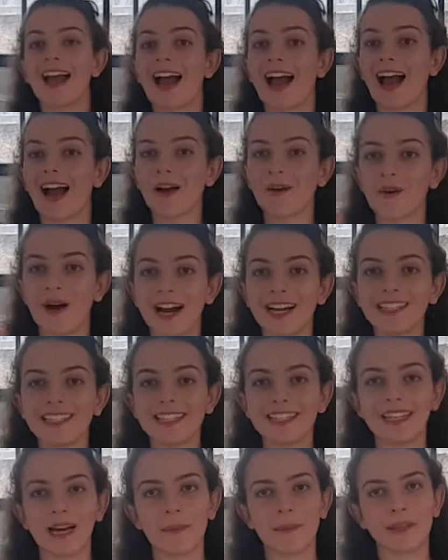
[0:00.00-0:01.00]
A quarta
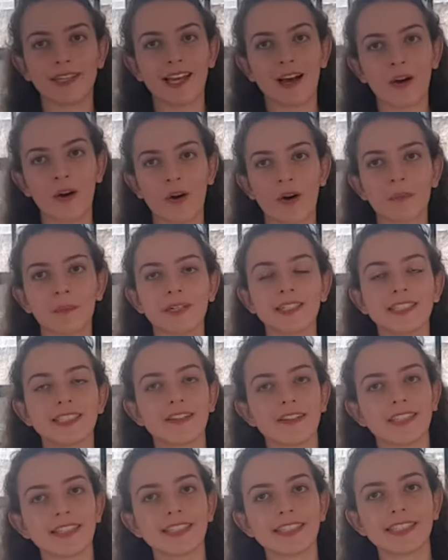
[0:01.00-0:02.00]
etapa da obra
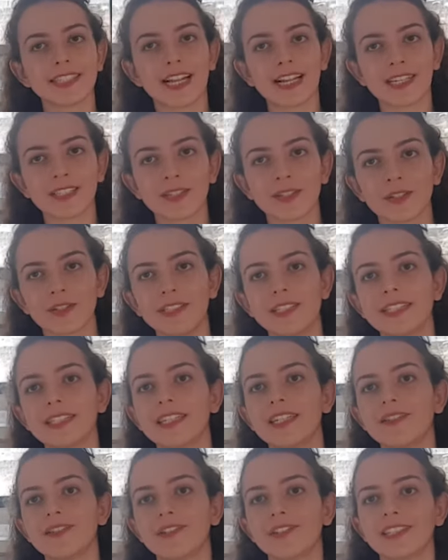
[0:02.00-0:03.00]
são as instalações
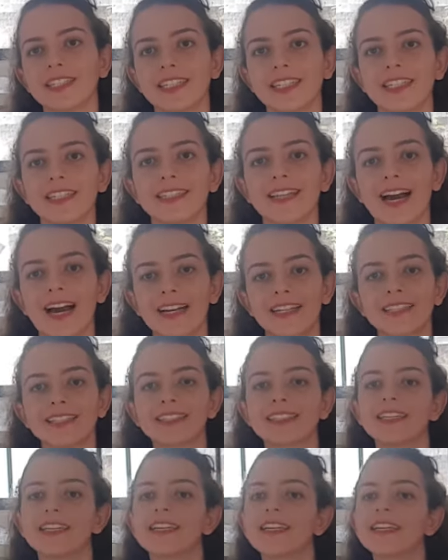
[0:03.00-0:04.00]
hidrossanitárias,
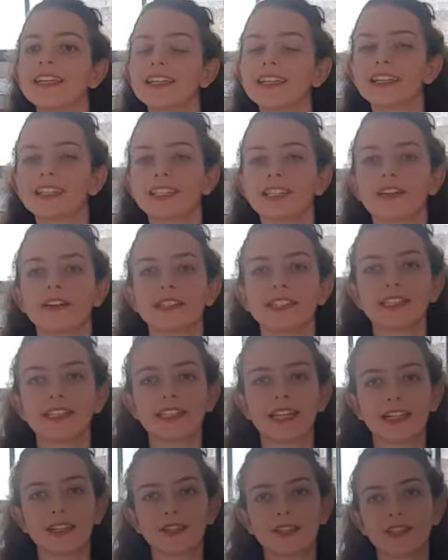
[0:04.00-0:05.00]
que são as
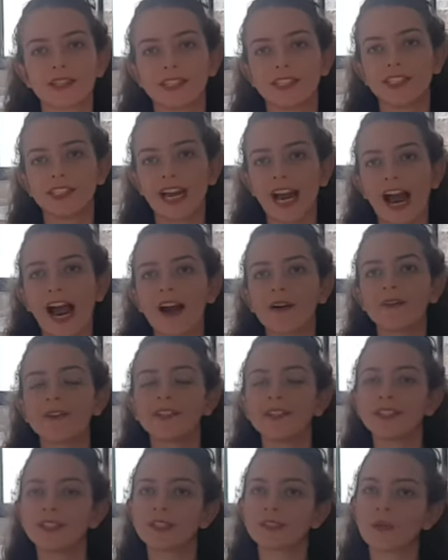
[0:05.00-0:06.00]
instalações de água,
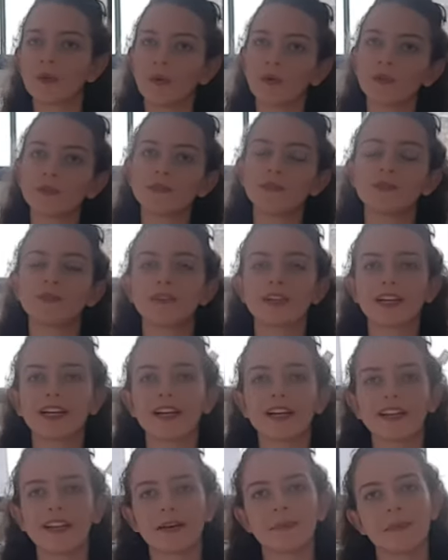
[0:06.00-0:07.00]
esgoto, o
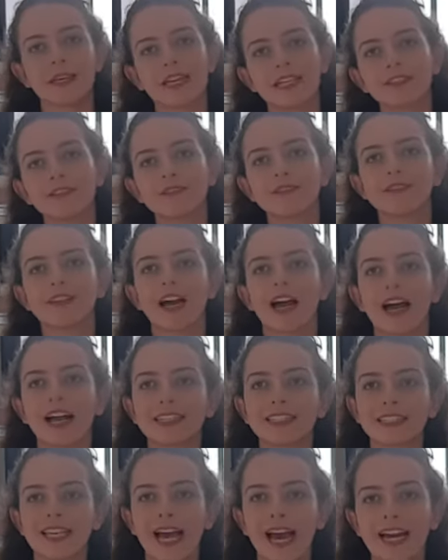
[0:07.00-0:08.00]
encanamento,
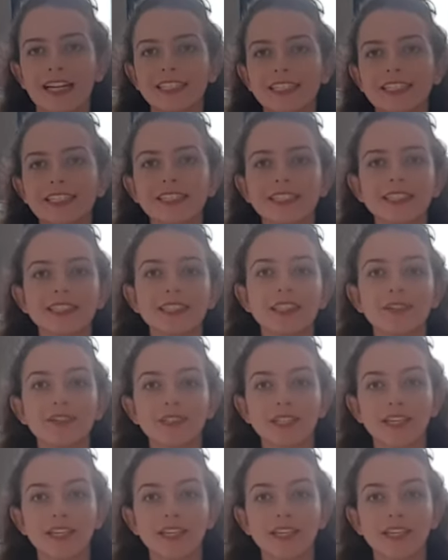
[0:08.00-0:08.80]
as caixas e os